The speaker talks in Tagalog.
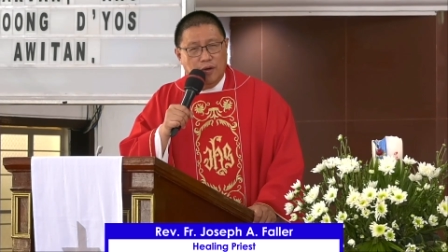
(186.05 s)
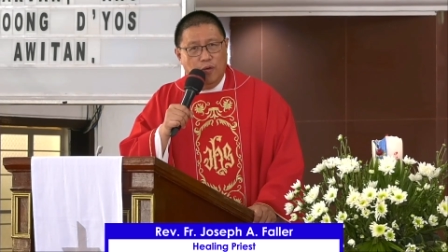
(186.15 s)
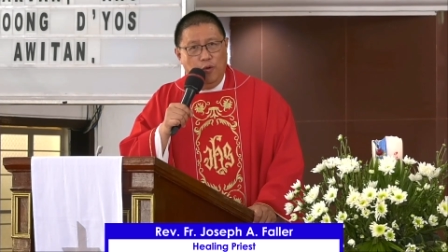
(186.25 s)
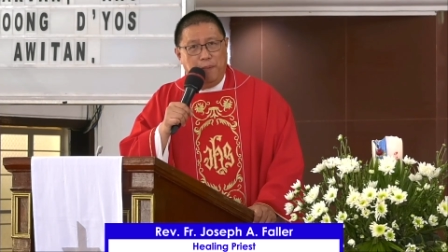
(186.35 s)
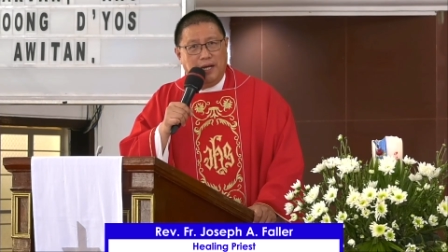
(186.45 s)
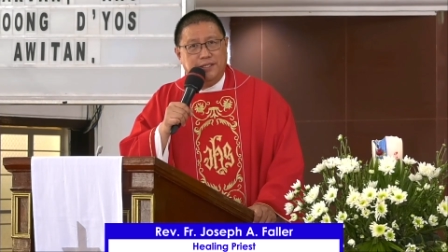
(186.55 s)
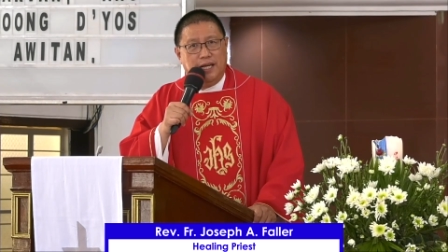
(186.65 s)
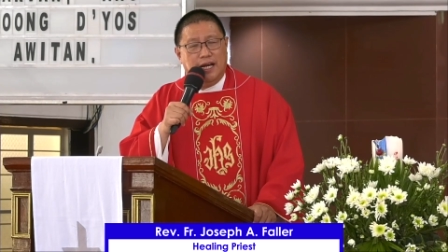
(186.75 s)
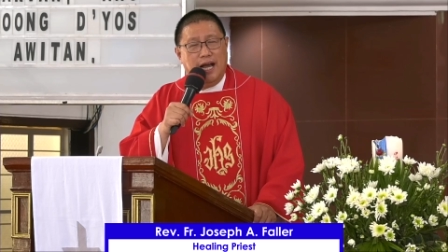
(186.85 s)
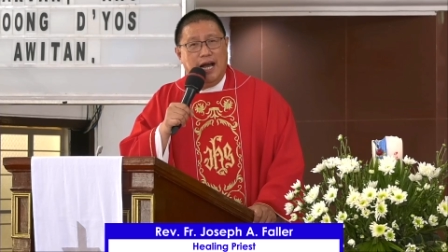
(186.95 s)
upang
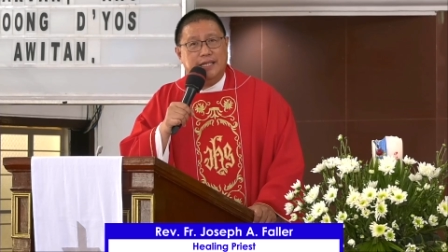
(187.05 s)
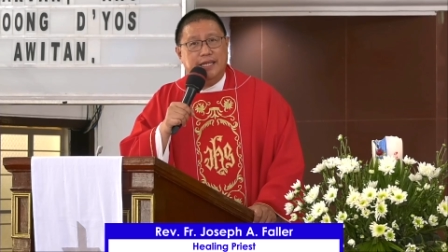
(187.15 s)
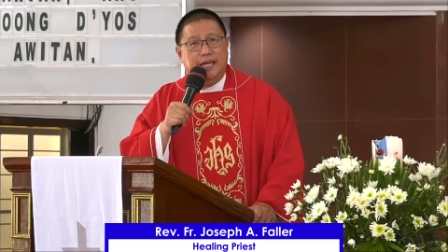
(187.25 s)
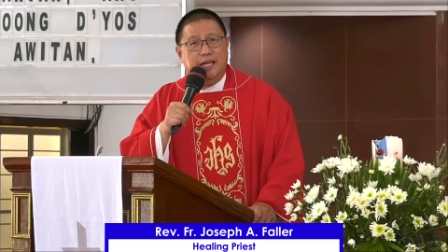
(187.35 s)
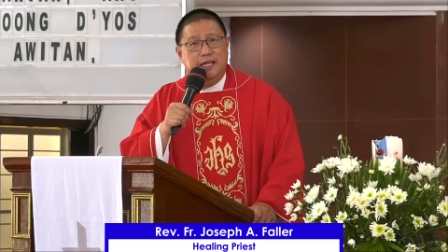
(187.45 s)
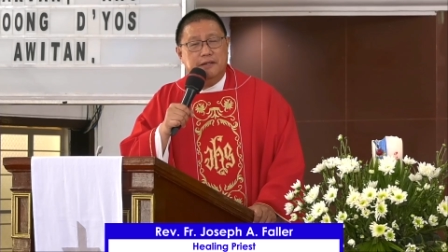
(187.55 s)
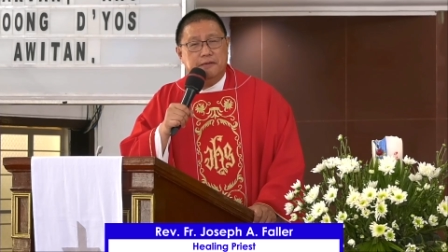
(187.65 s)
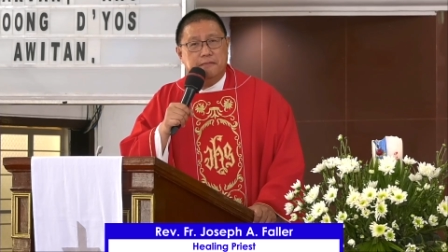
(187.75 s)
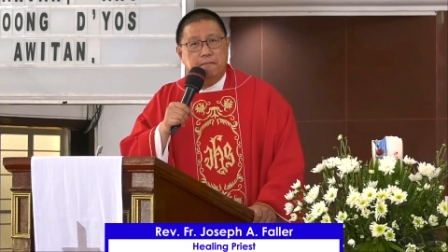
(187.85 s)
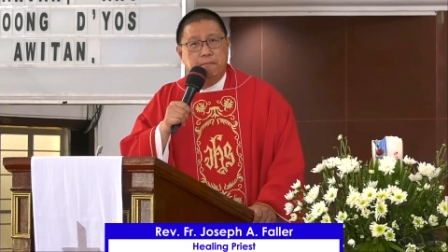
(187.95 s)
siyang ating
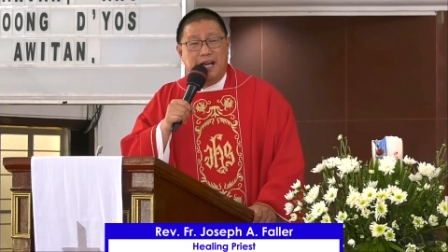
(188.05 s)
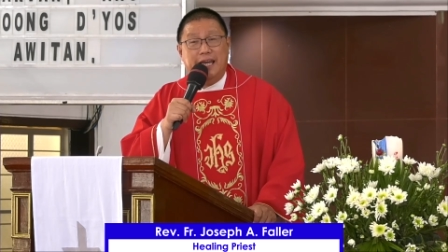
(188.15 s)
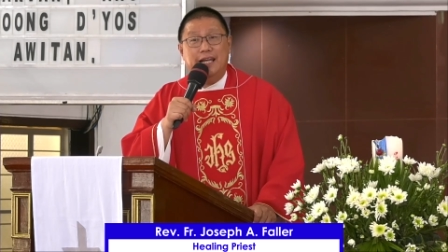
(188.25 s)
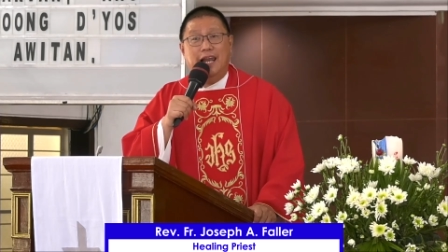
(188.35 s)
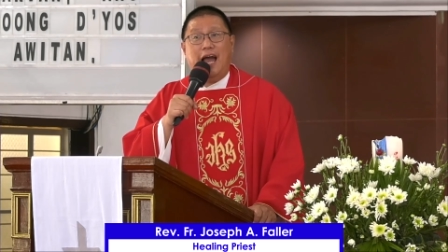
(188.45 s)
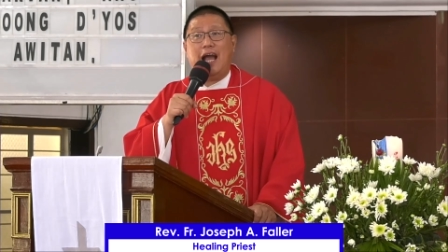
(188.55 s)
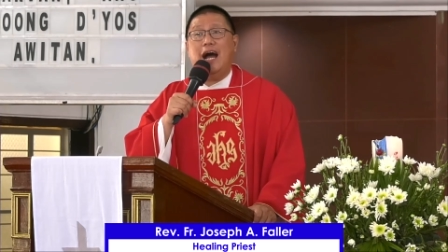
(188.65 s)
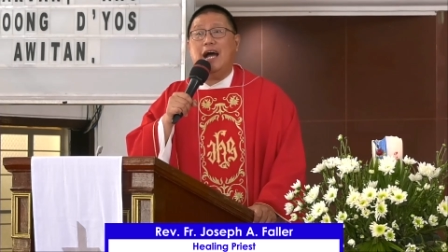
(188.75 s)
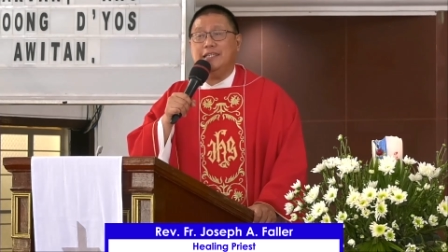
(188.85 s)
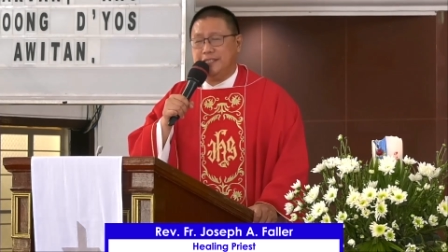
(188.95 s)
maging
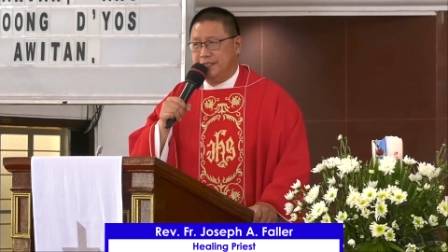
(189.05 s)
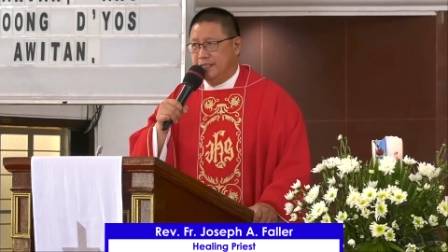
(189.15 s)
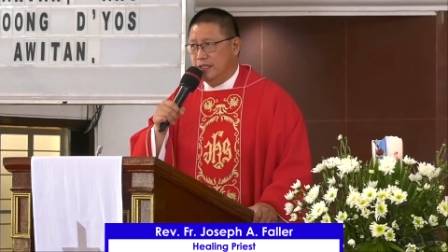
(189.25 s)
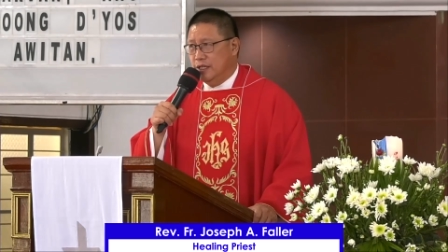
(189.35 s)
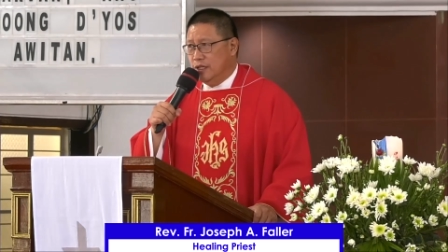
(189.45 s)
lakas,